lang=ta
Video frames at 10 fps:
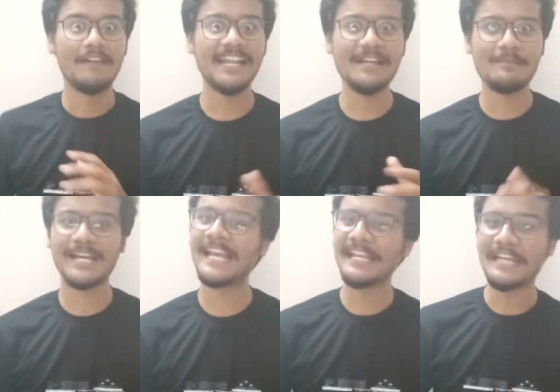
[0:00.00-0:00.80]
வணக்கம்
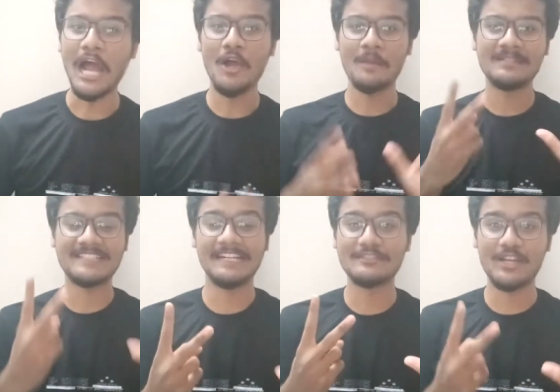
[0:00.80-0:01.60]
மக்களே நான் உங்கள்
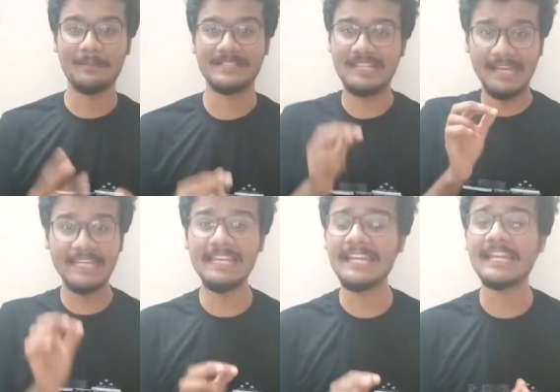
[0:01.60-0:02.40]
மிஸ்டர் எஸ்கே பேசுகிறேன்
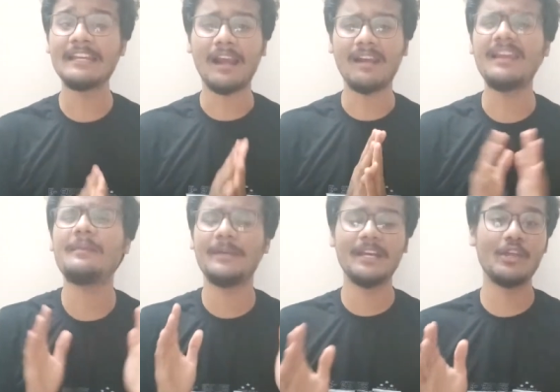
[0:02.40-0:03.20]
இன்றைக்கி நிறைய
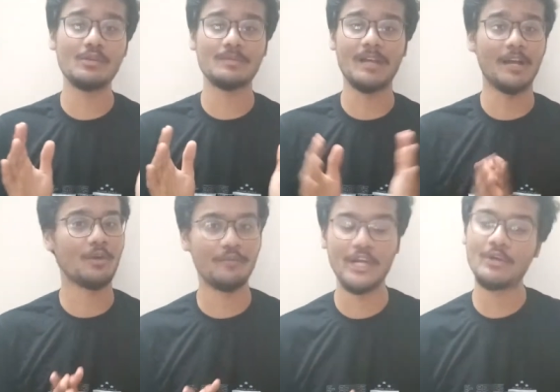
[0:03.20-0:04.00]
பேருக்கு யூஸ்ஃபுல்லான
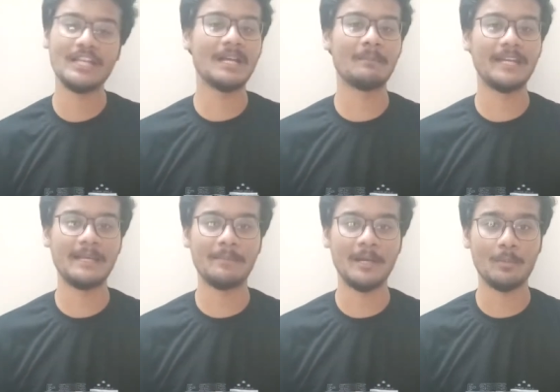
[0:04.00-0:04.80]
ஒரு வீடியோ தான் நம்ம
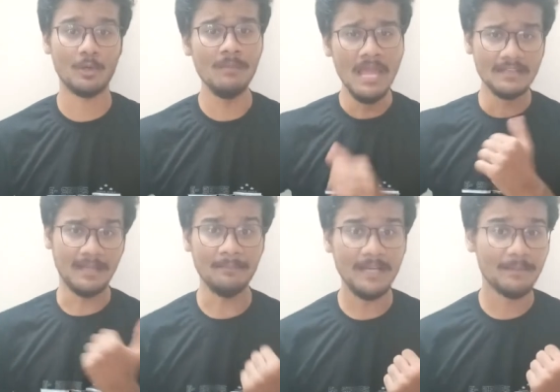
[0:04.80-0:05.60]
இன்றைக்கி பண்ண போகிறோம்
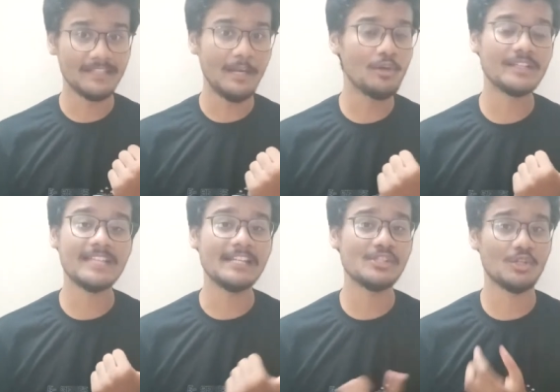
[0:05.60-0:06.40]
தமிழில் பார்த்தாலே
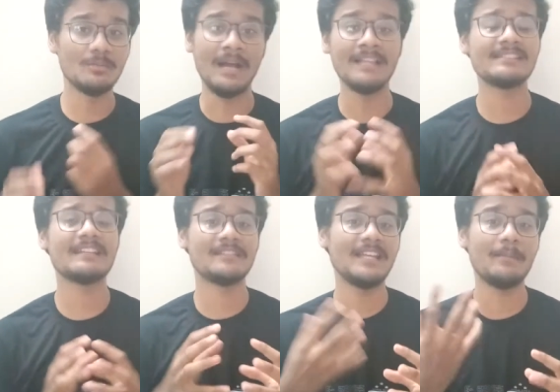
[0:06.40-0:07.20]
உங்களுக்கு தெரிஞ்சிருக்கும்
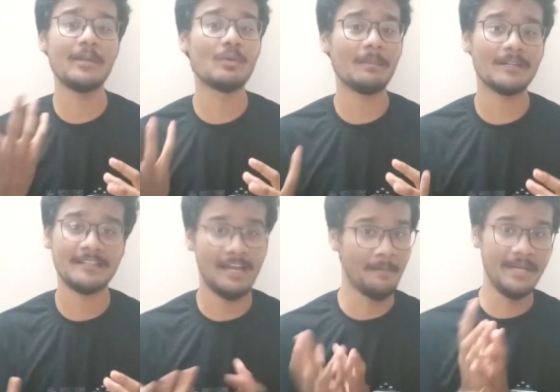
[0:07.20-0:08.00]
அல்சரை வந்து எப்படி
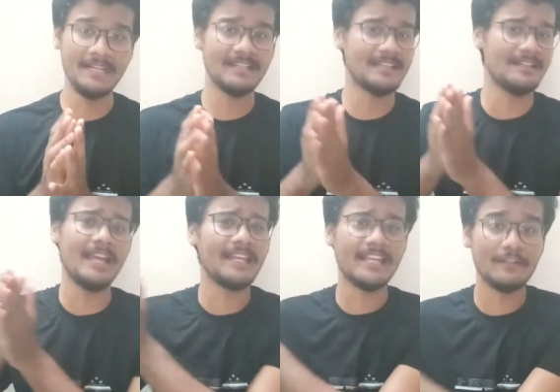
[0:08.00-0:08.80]
குணப்படுத்தலாம் அப்படின்றது
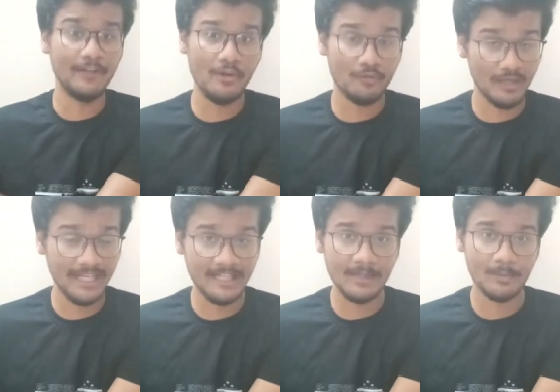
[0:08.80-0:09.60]
தான் இன்றைக்கி இந்த வீடியோ
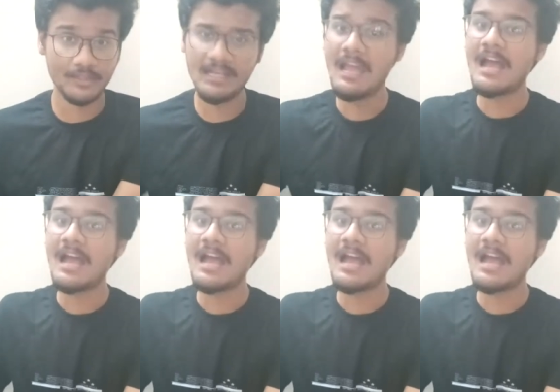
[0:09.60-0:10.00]
ஃபுல்லாக இருக்க போது